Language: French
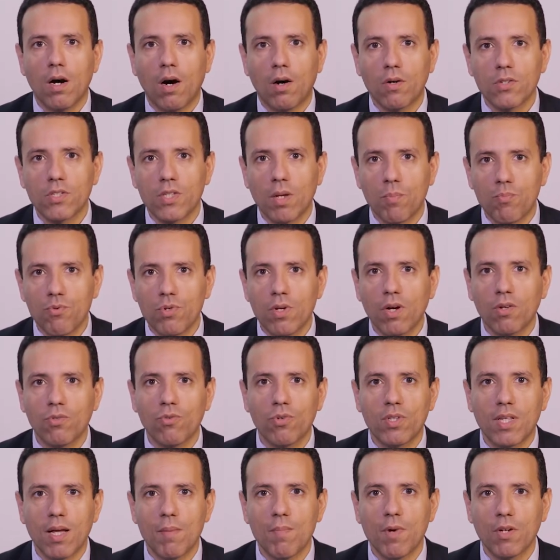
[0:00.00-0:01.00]
en s'appuyant
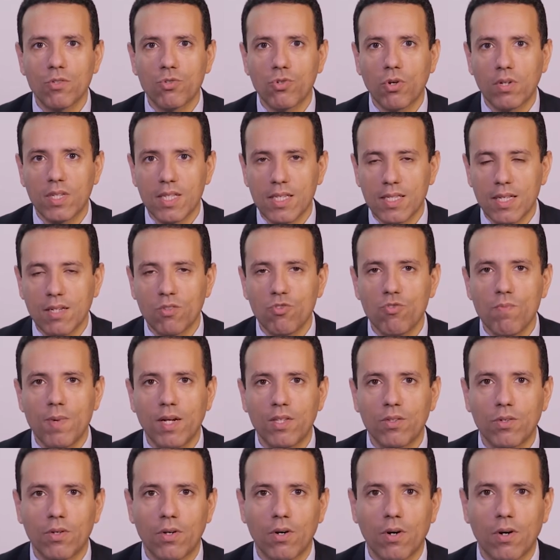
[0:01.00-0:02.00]
notamment sur des
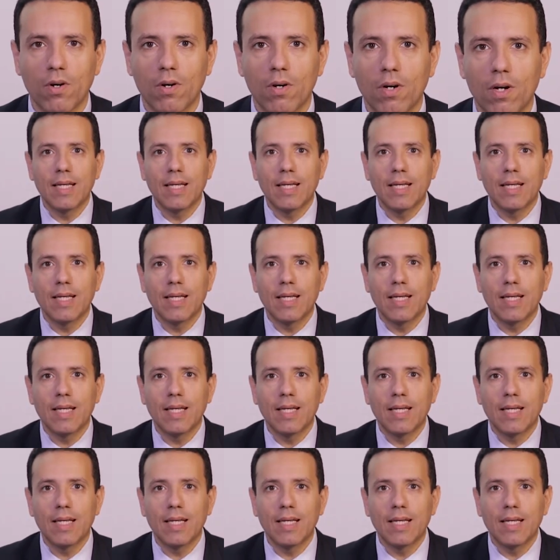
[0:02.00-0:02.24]
incubateurs.